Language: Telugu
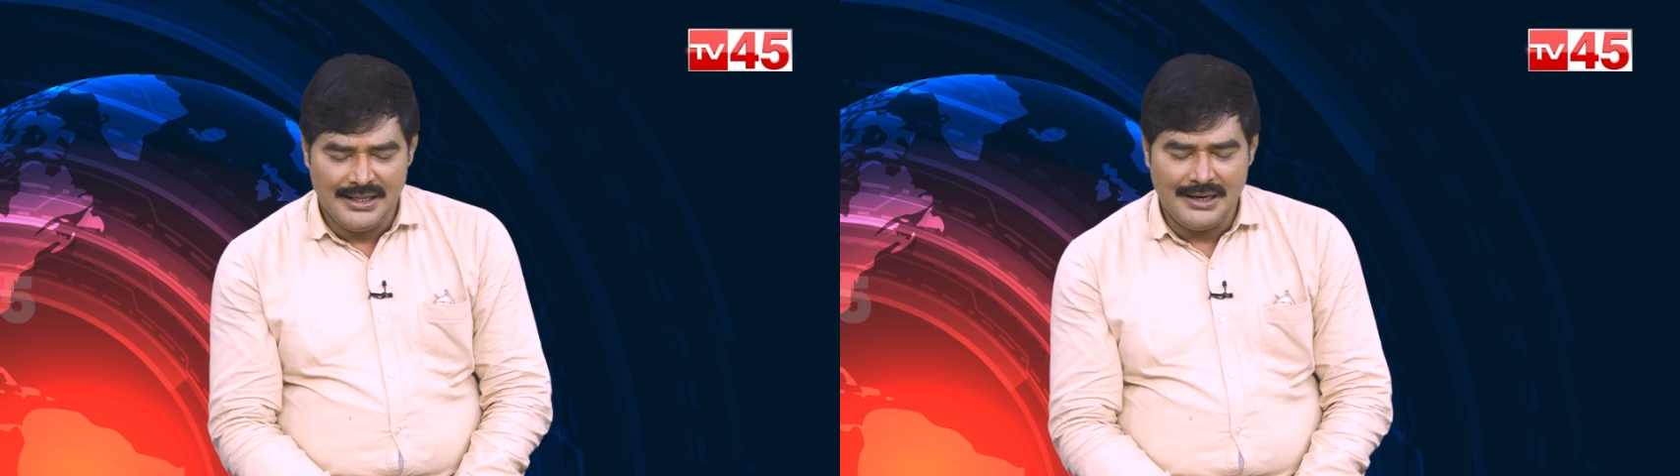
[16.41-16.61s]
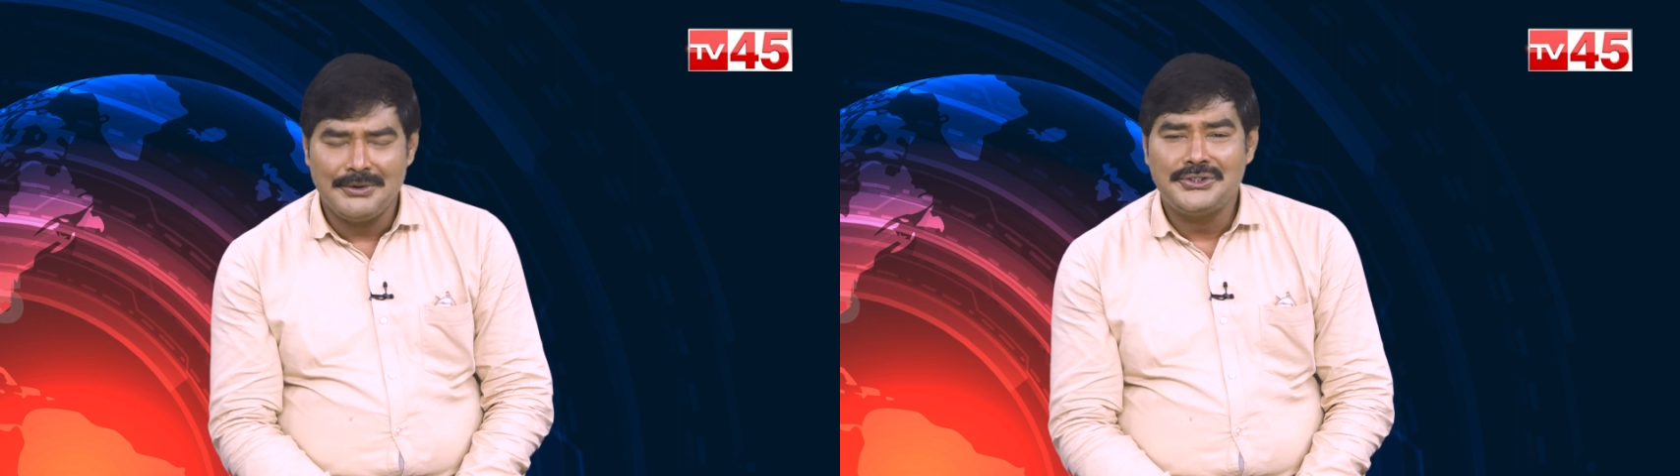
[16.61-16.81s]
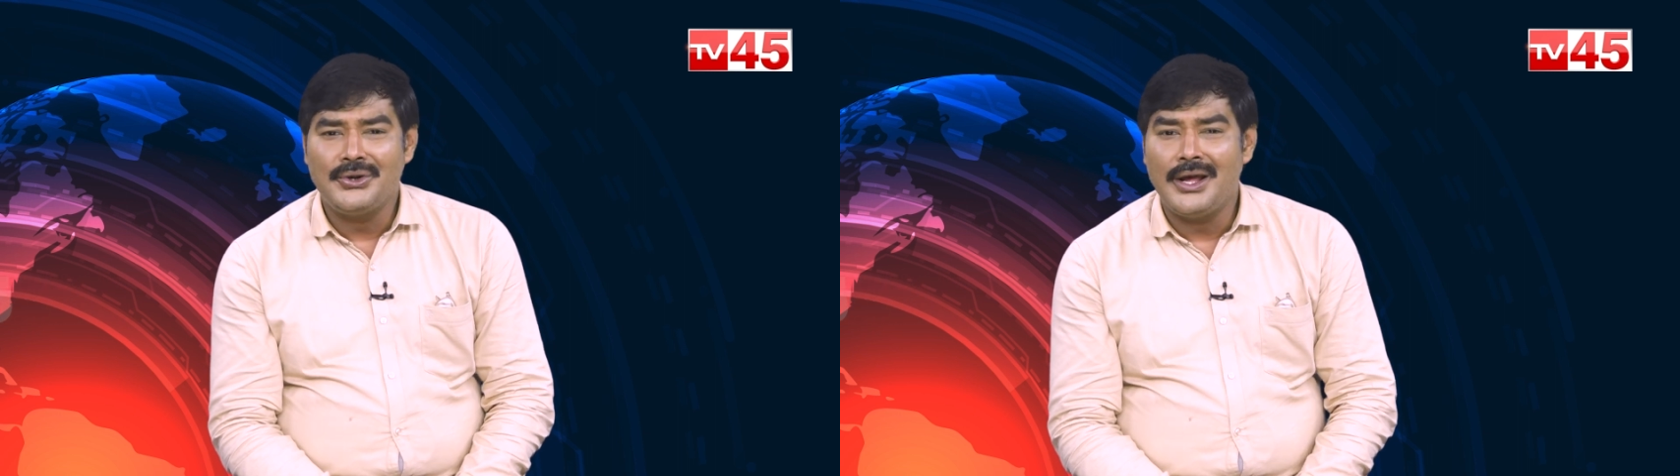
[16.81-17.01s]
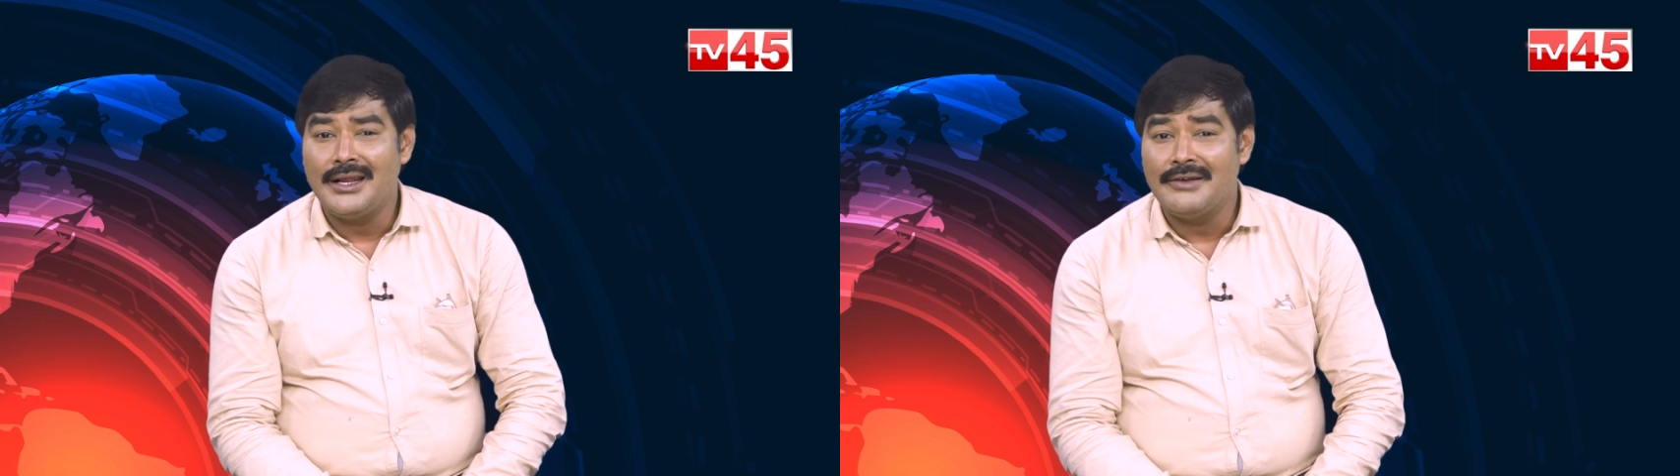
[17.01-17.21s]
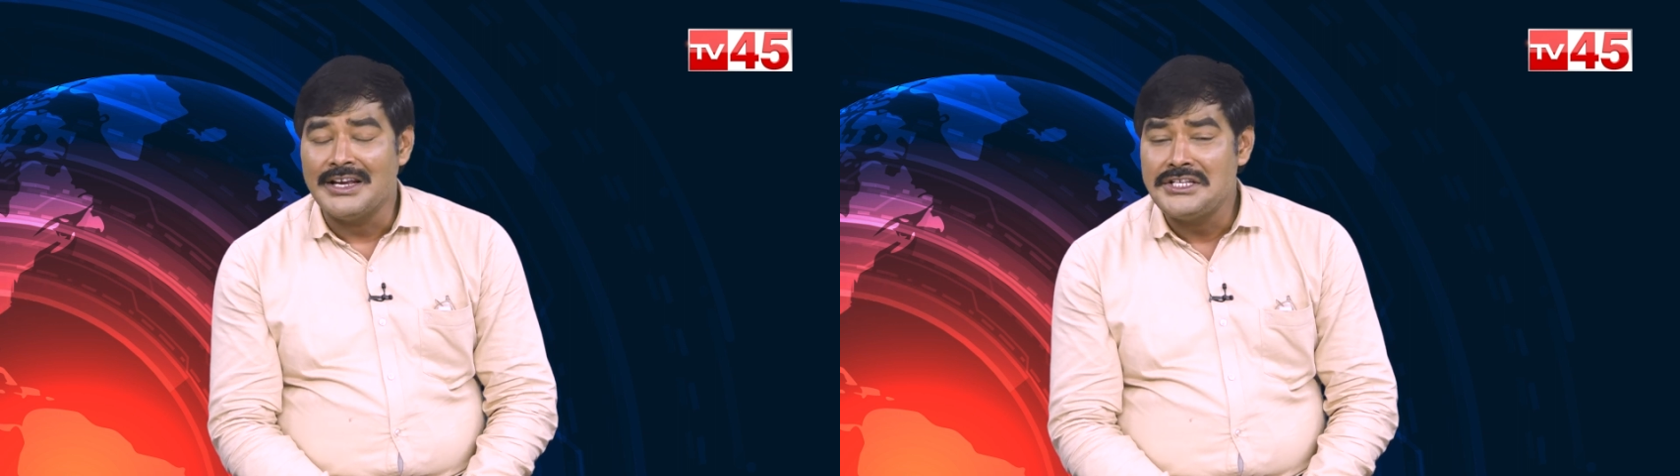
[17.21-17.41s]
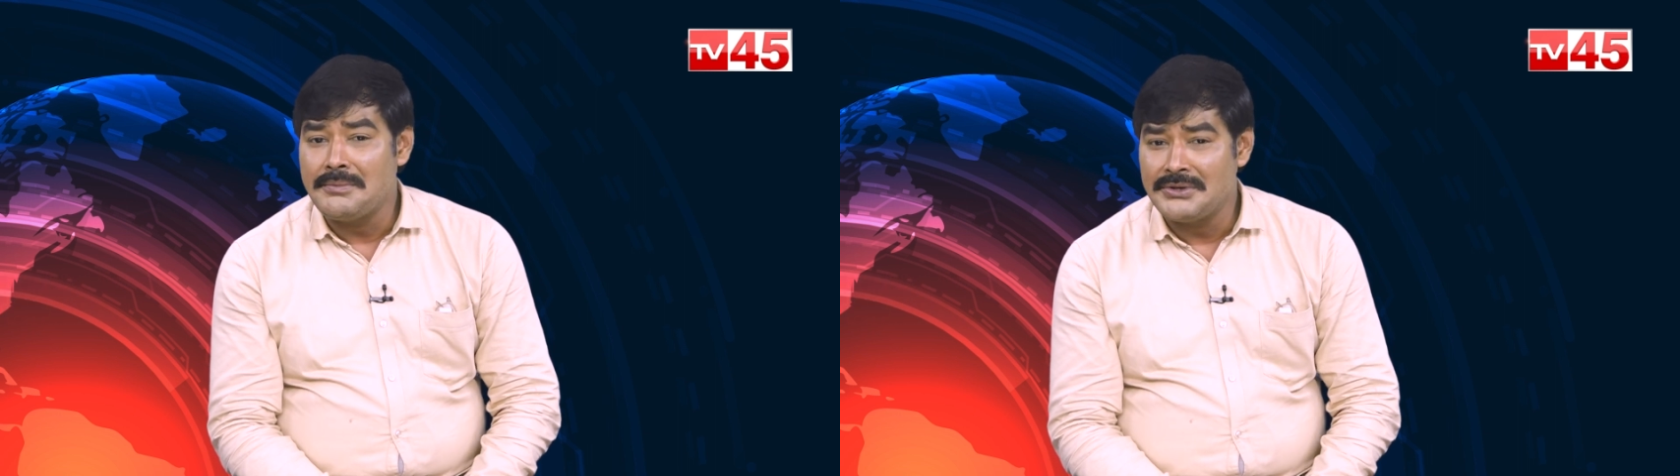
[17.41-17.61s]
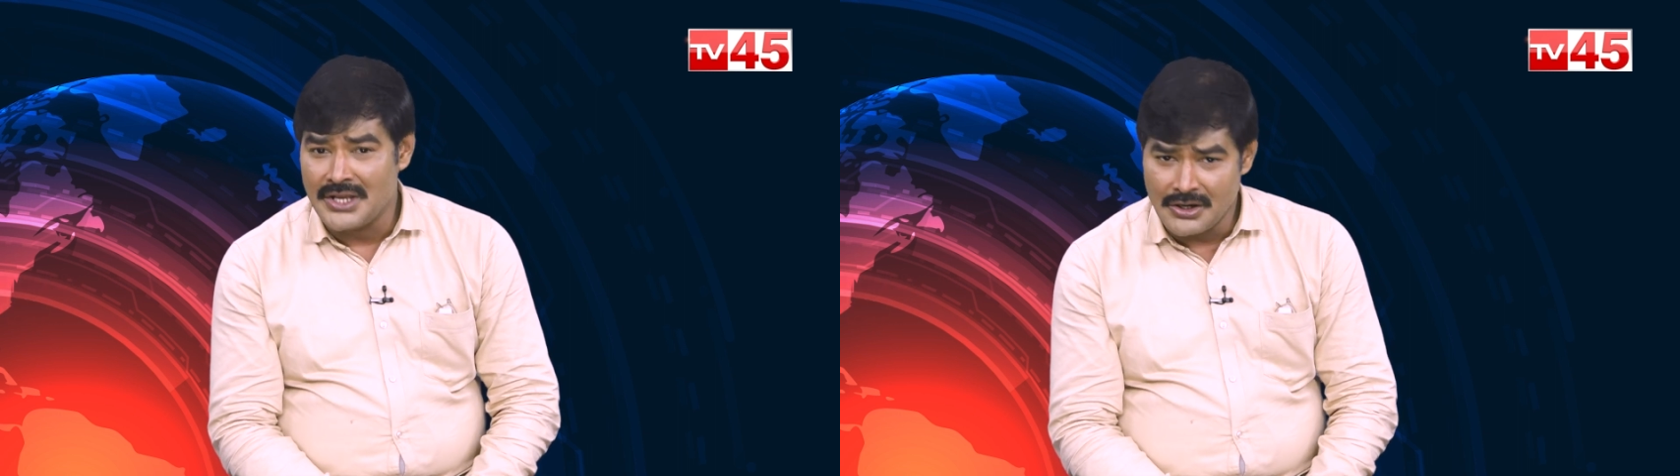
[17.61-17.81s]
ఈ నేపథ్యంలో ఆయన వైసీపీ